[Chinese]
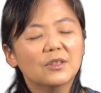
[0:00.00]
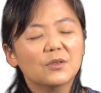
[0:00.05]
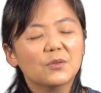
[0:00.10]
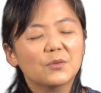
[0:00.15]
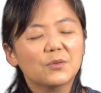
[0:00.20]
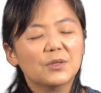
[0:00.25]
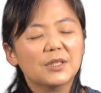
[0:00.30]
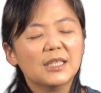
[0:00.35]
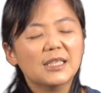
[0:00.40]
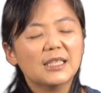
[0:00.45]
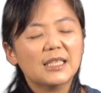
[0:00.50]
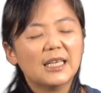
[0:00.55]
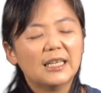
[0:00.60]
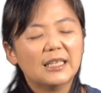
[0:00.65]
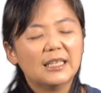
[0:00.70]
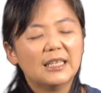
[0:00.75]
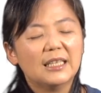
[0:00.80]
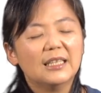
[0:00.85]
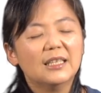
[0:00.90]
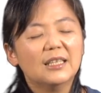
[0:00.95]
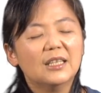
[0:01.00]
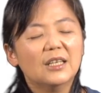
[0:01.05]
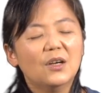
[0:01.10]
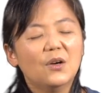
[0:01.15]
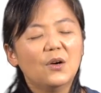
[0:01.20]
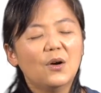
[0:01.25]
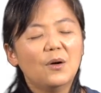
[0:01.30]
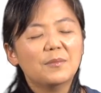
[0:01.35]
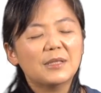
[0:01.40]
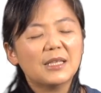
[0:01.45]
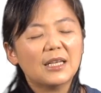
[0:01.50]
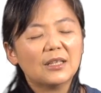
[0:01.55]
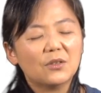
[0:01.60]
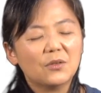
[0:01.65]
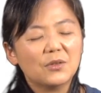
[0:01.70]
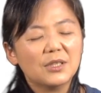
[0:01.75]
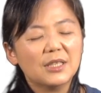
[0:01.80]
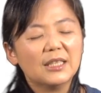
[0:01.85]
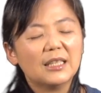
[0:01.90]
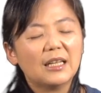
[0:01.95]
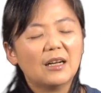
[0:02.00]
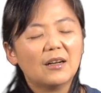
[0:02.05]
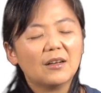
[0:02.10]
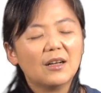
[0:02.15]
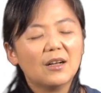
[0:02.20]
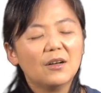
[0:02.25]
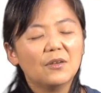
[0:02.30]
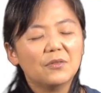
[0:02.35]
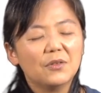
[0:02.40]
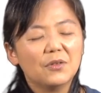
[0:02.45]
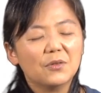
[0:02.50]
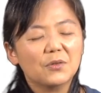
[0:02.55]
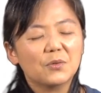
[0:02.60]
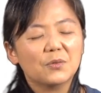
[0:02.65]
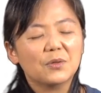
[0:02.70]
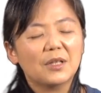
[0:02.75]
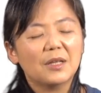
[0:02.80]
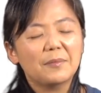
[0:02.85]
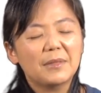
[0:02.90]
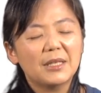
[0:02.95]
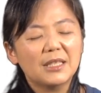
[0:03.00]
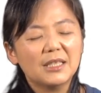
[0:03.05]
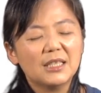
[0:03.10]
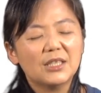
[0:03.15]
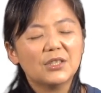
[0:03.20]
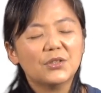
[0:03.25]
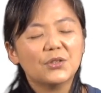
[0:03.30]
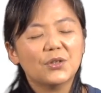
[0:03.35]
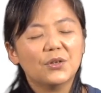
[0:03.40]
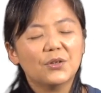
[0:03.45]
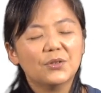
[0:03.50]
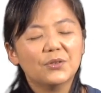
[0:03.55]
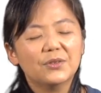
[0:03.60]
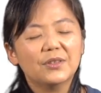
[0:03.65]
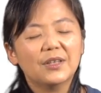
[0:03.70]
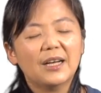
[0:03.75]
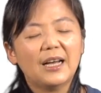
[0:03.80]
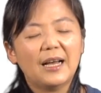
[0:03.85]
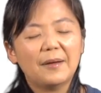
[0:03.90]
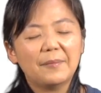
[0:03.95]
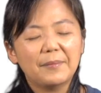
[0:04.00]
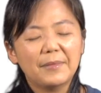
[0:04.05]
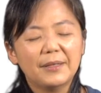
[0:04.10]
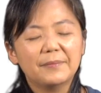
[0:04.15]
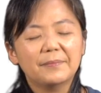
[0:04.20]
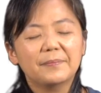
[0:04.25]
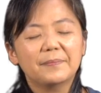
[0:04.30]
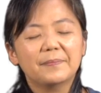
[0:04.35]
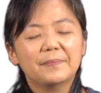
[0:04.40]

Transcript: 主谢谢你，我们将同心祷告奉主的名祈求，阿门。